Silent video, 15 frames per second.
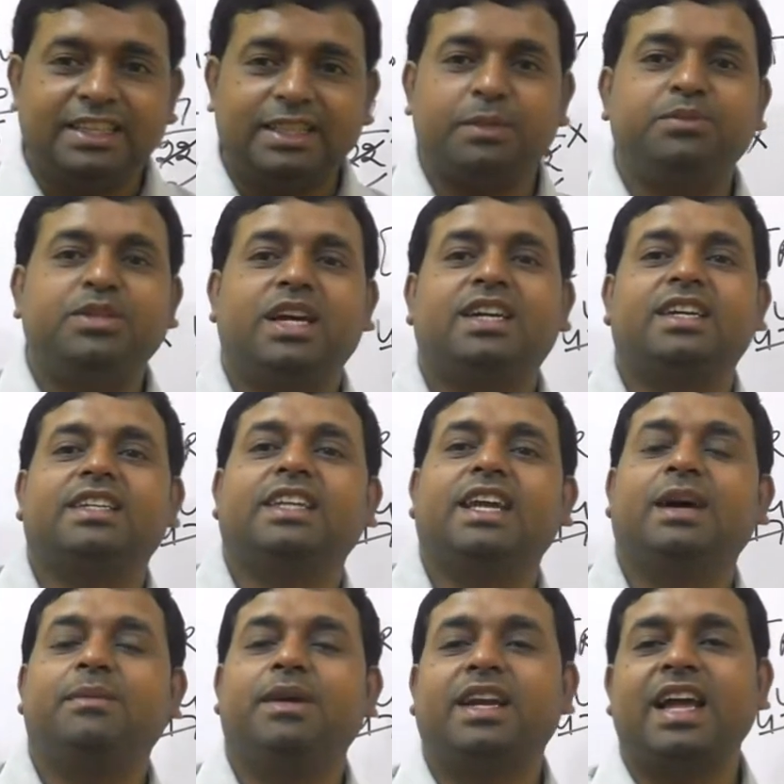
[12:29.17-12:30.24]
तब जा के
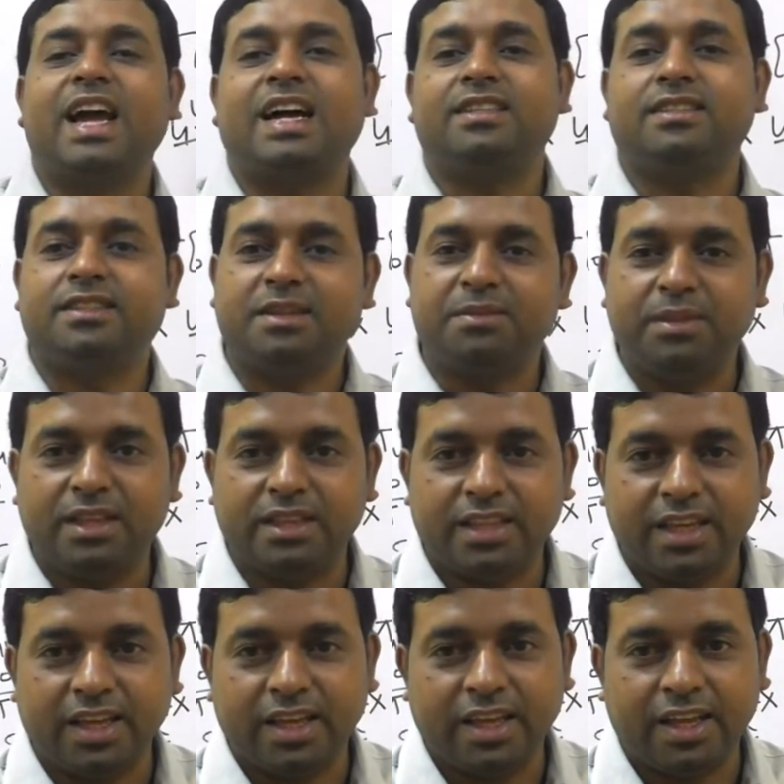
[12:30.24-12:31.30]
हमारे आंसर
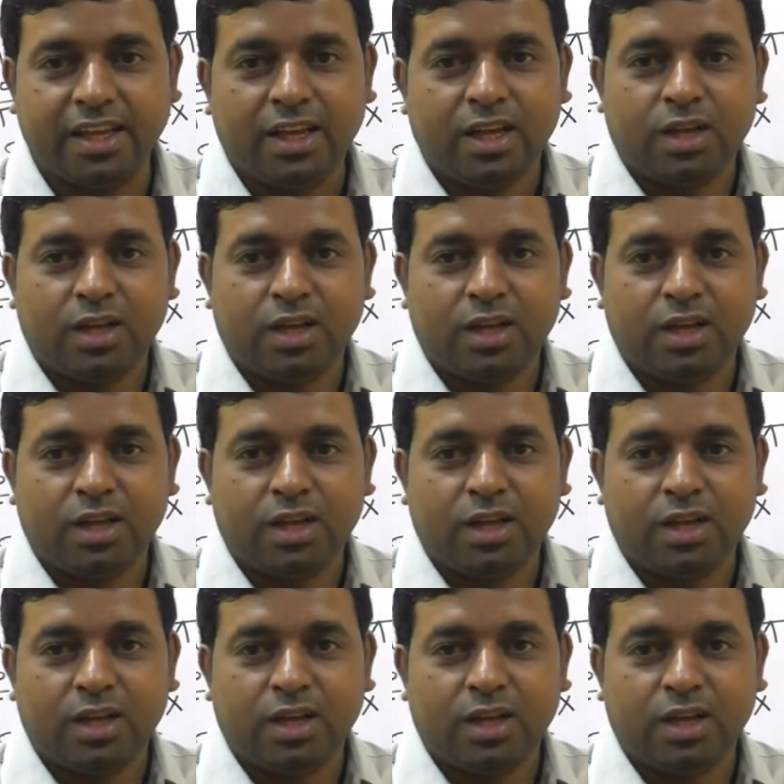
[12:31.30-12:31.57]
मिलते हैं